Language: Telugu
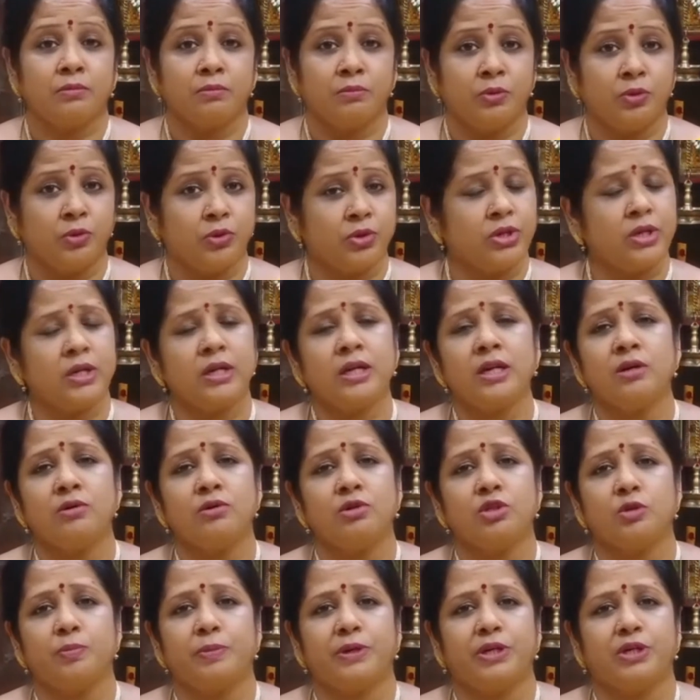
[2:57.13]
ముఖ్యంగా
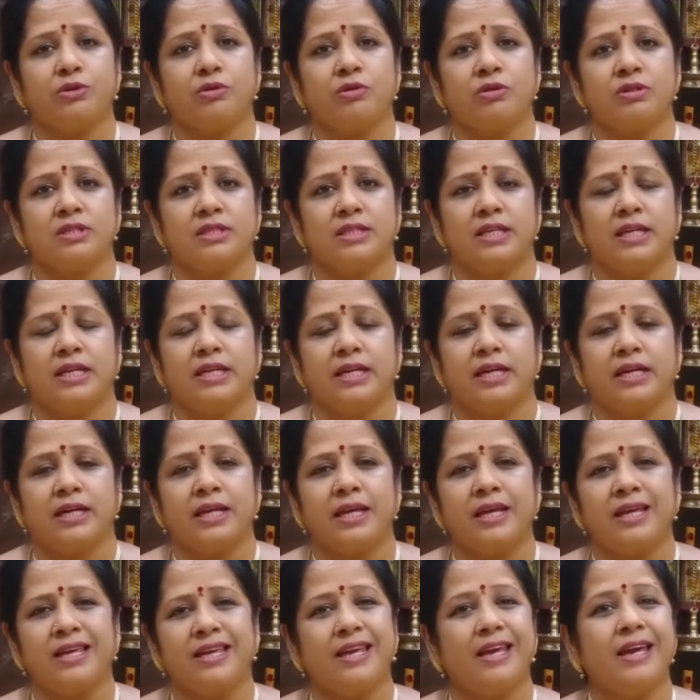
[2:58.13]
గుర్తుపెట్టుకోవాల్సింది ఏంటంటే
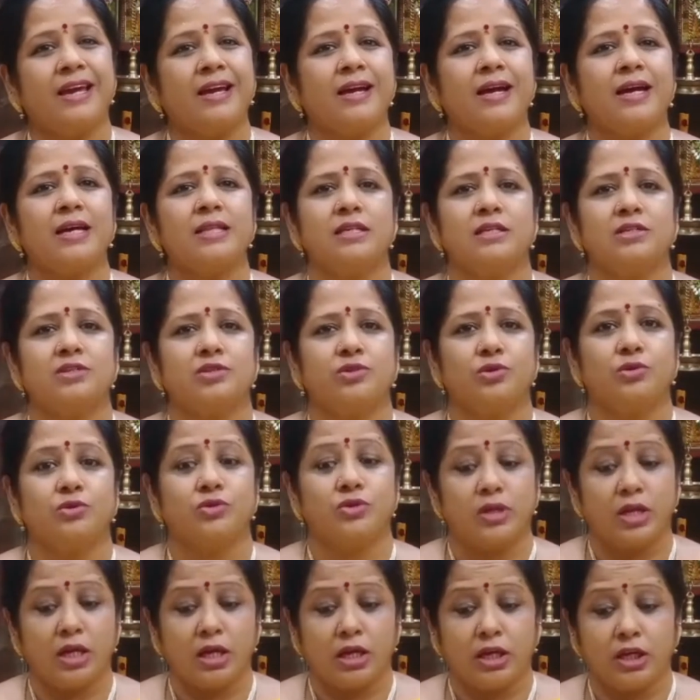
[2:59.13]
ఏకాదశి
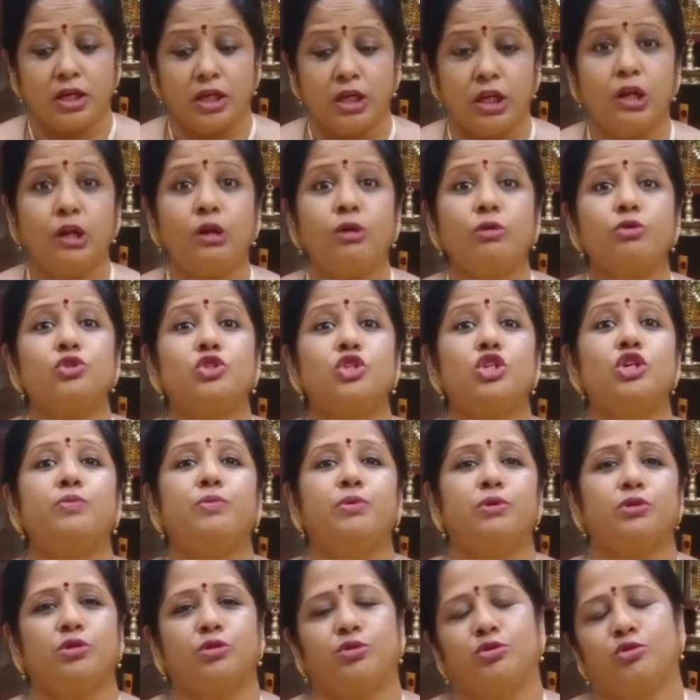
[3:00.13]
రోజున ఇల్లు
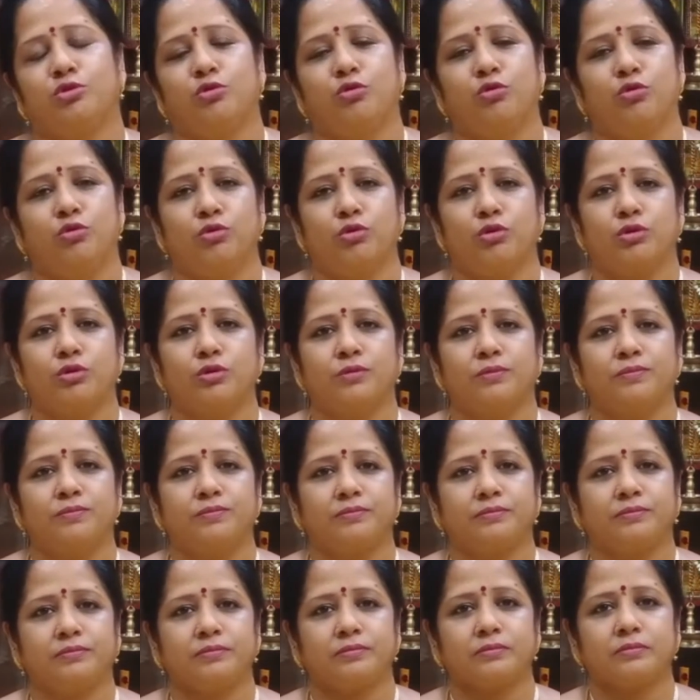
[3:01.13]
చీపుడుతో తుడవకూడదు
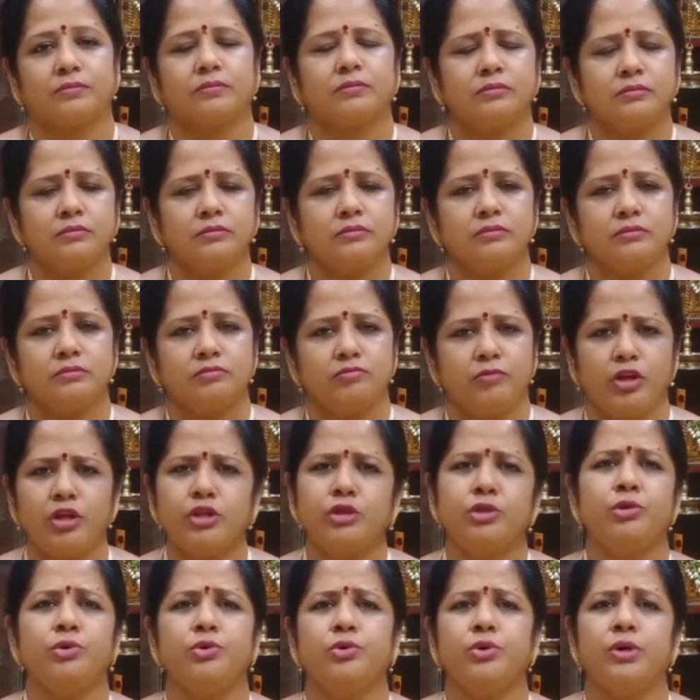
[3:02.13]

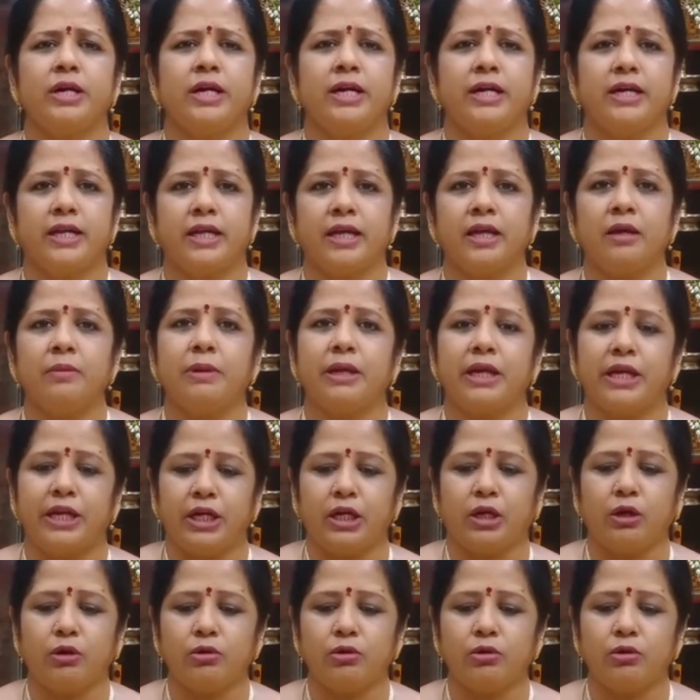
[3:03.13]
ఎందుకు అనంటే మన ఇంట్లో